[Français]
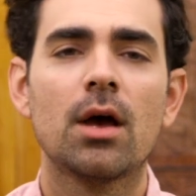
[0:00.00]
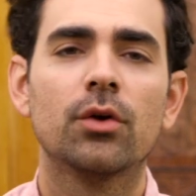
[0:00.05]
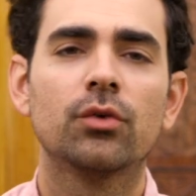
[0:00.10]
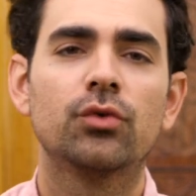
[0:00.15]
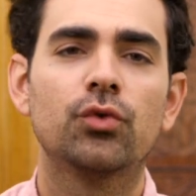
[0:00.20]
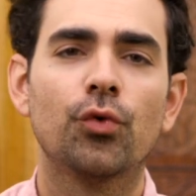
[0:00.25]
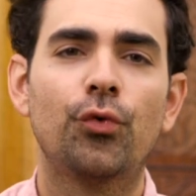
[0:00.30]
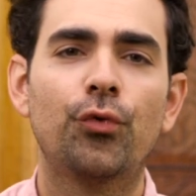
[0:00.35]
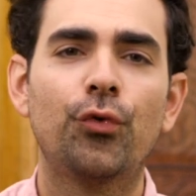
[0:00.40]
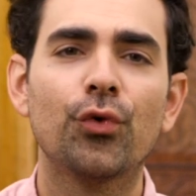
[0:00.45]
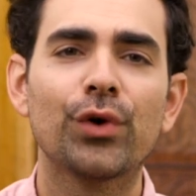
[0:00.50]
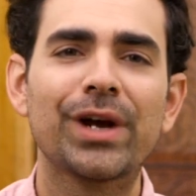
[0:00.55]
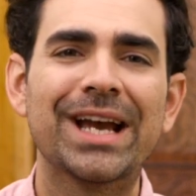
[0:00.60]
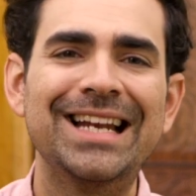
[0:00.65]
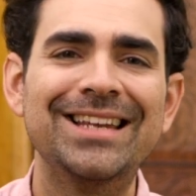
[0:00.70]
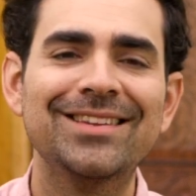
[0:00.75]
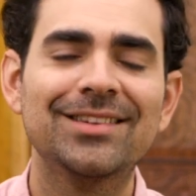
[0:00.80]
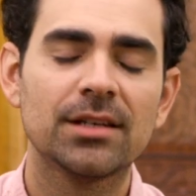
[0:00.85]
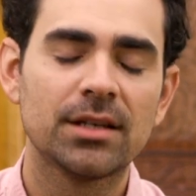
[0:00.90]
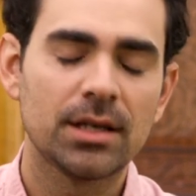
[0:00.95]
se
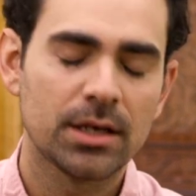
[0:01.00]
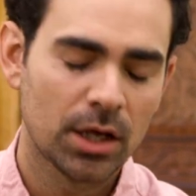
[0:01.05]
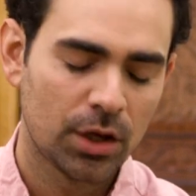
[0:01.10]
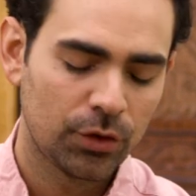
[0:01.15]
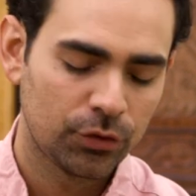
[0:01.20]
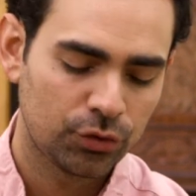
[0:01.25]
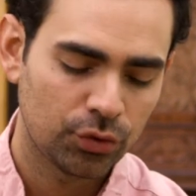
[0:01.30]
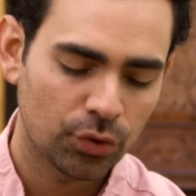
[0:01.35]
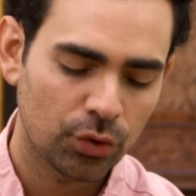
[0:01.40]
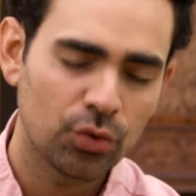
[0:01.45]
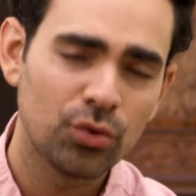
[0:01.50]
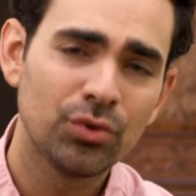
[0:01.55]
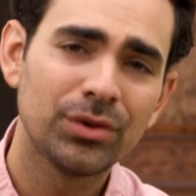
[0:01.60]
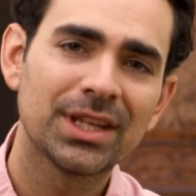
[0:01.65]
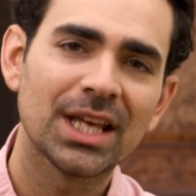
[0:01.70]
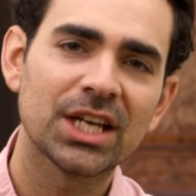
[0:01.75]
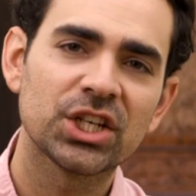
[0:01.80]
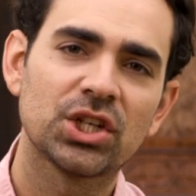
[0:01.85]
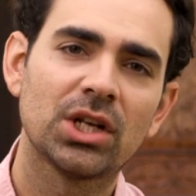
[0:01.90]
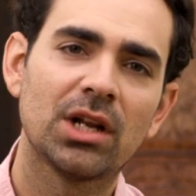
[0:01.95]
focaliser sur une
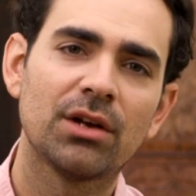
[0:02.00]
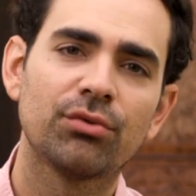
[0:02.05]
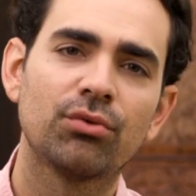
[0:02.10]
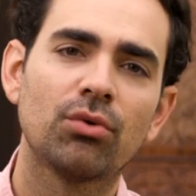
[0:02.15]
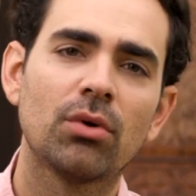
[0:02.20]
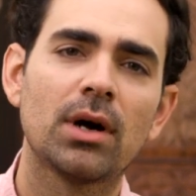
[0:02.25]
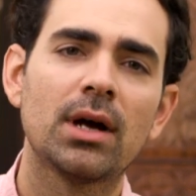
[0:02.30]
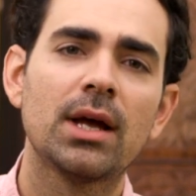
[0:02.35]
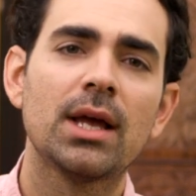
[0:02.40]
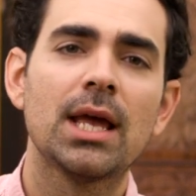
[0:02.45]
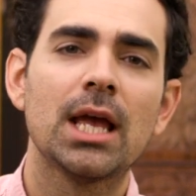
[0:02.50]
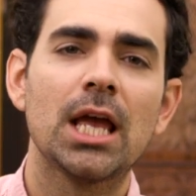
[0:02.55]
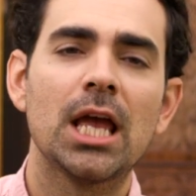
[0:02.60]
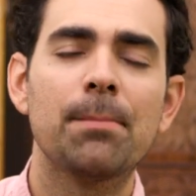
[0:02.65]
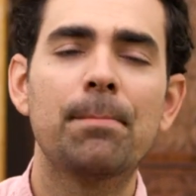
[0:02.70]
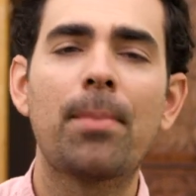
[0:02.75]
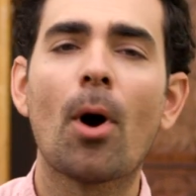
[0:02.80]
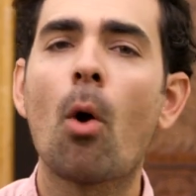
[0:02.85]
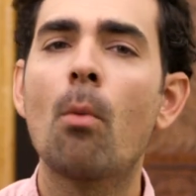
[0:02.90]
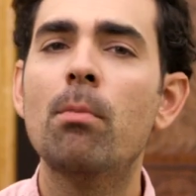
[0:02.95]
tâche à la fois
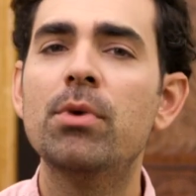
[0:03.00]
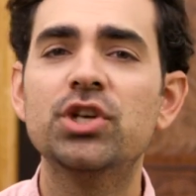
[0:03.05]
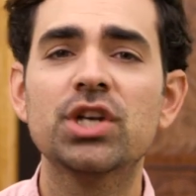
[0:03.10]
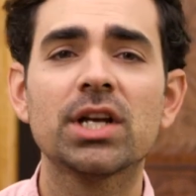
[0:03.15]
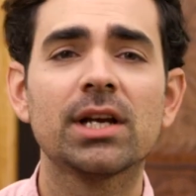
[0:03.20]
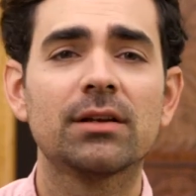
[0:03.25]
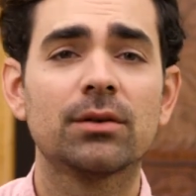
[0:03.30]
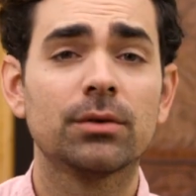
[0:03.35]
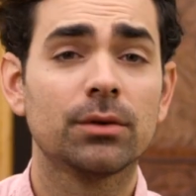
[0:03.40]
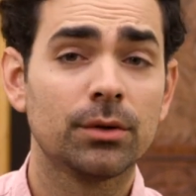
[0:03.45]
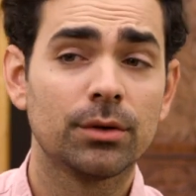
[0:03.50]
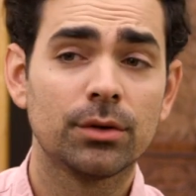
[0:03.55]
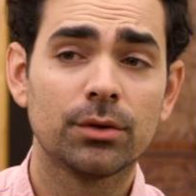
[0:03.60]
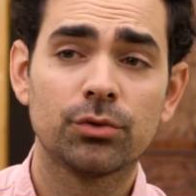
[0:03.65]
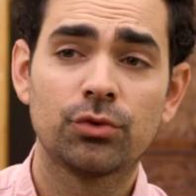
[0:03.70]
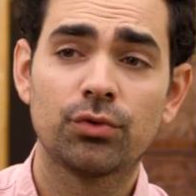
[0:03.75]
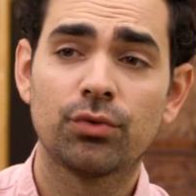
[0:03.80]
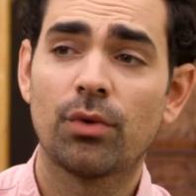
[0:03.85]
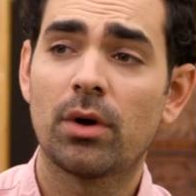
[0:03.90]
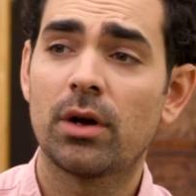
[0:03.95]
et pas obligé
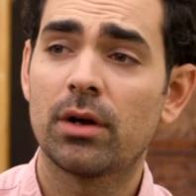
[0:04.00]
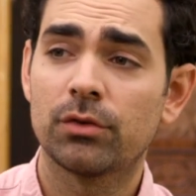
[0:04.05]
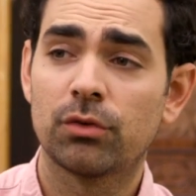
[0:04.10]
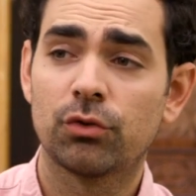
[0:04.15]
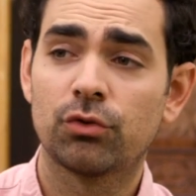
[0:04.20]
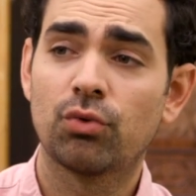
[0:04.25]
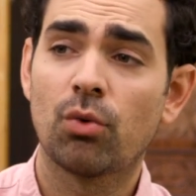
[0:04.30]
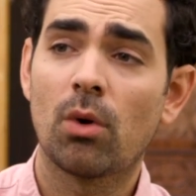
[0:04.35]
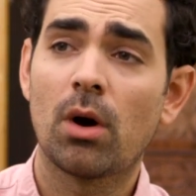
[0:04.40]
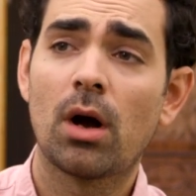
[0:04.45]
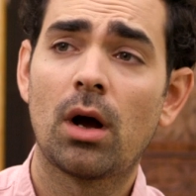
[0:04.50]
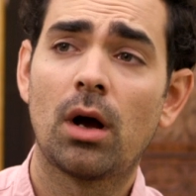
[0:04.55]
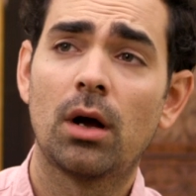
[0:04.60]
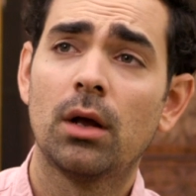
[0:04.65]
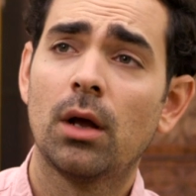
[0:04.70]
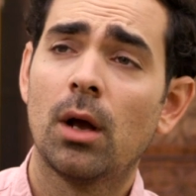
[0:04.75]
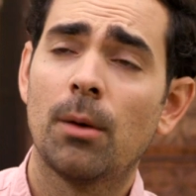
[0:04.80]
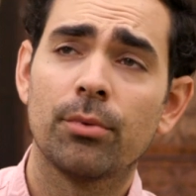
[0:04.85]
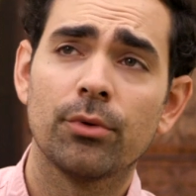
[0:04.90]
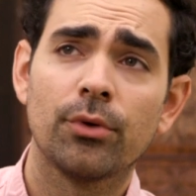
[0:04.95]
que, tu vois, ce
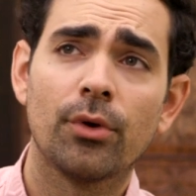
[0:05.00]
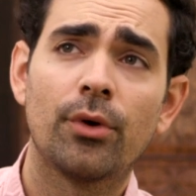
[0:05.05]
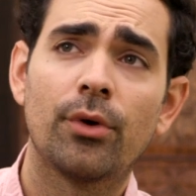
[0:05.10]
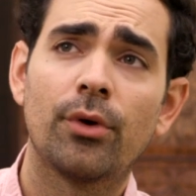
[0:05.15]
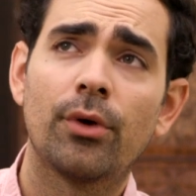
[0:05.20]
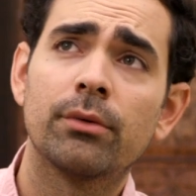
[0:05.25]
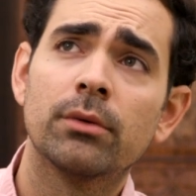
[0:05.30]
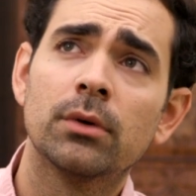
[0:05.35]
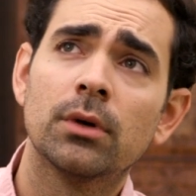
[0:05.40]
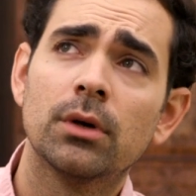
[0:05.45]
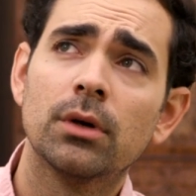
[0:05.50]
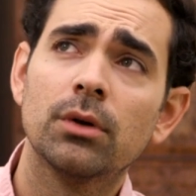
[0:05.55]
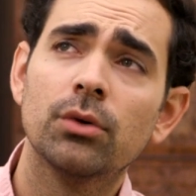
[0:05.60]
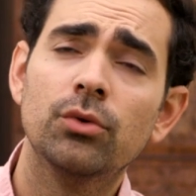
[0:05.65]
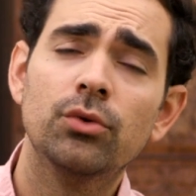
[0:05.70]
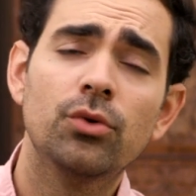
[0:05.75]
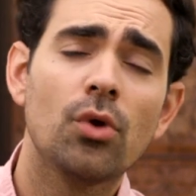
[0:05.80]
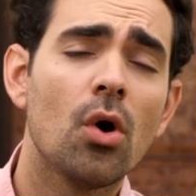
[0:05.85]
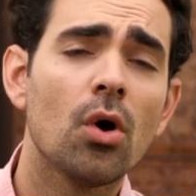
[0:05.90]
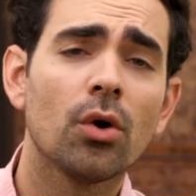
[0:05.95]
soit pendant
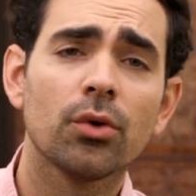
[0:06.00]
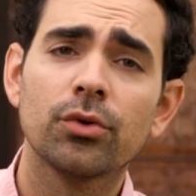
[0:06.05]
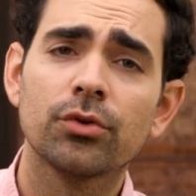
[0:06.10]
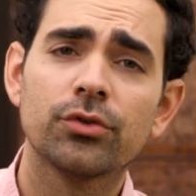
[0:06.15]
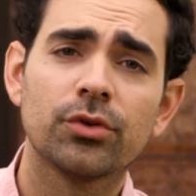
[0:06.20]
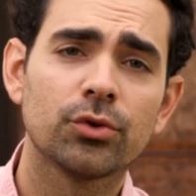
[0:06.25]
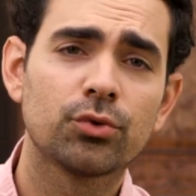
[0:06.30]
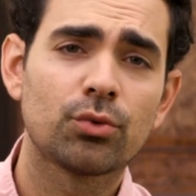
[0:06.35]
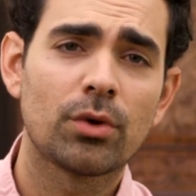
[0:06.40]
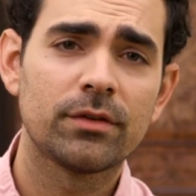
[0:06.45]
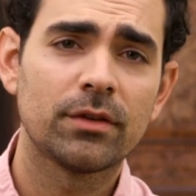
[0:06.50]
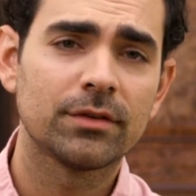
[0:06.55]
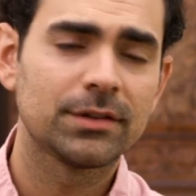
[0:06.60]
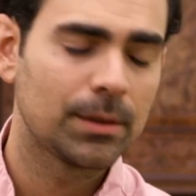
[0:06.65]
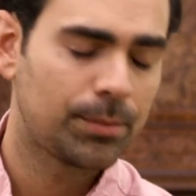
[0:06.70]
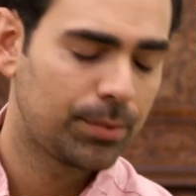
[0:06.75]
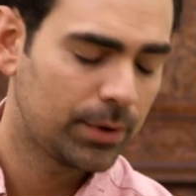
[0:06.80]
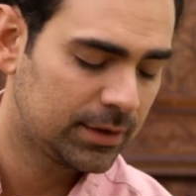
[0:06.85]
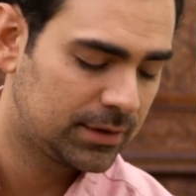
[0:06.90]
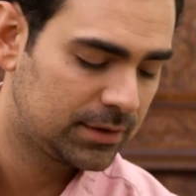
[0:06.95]
une heure, deux heures, trois heures,
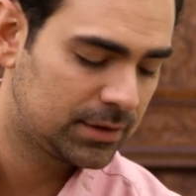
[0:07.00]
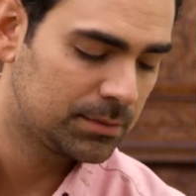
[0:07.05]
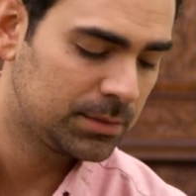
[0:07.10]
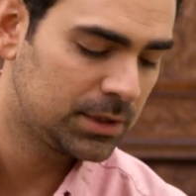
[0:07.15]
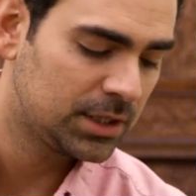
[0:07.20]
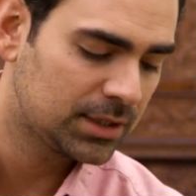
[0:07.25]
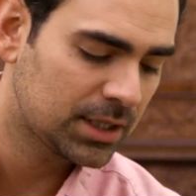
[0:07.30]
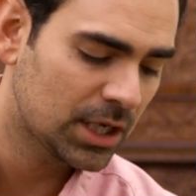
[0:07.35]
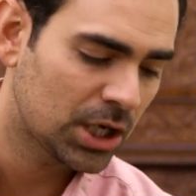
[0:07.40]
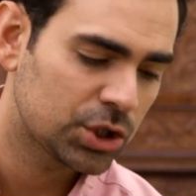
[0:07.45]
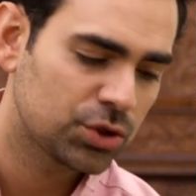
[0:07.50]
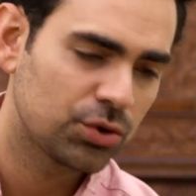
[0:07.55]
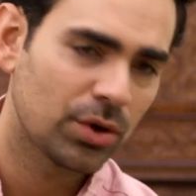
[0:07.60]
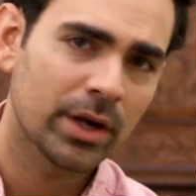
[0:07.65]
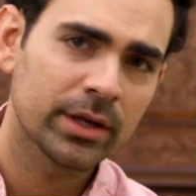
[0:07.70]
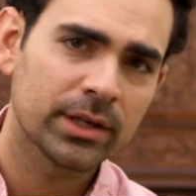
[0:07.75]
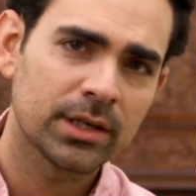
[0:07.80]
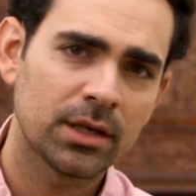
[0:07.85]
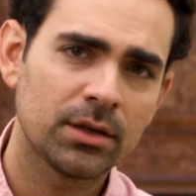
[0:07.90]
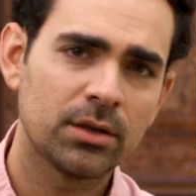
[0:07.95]
ça peut être des mini-tâches de
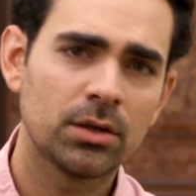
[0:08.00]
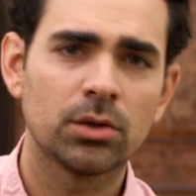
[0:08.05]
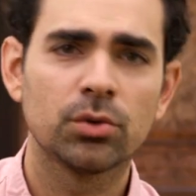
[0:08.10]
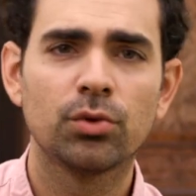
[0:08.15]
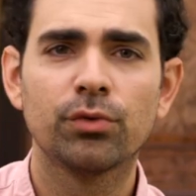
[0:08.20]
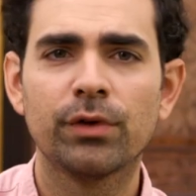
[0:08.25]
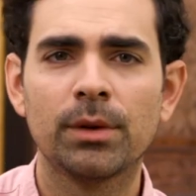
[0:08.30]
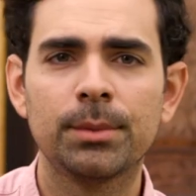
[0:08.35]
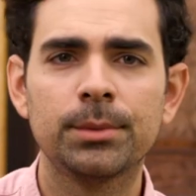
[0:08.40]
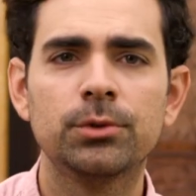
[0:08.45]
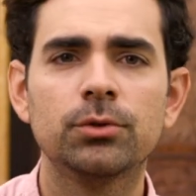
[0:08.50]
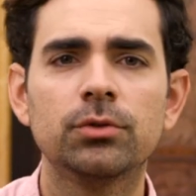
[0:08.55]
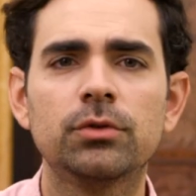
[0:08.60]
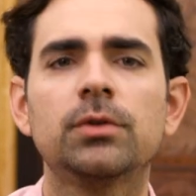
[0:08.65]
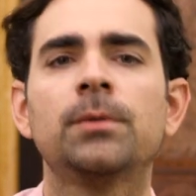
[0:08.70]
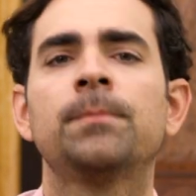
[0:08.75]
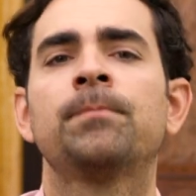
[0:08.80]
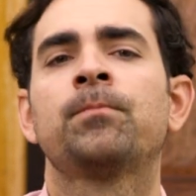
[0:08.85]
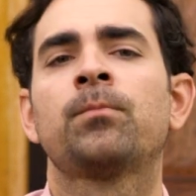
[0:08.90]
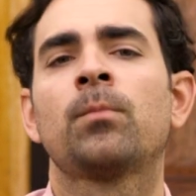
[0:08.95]
un quart d'heure, de 20
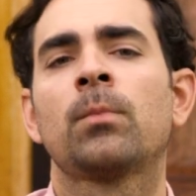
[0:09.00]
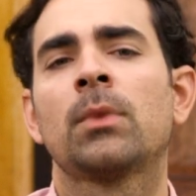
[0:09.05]
minutes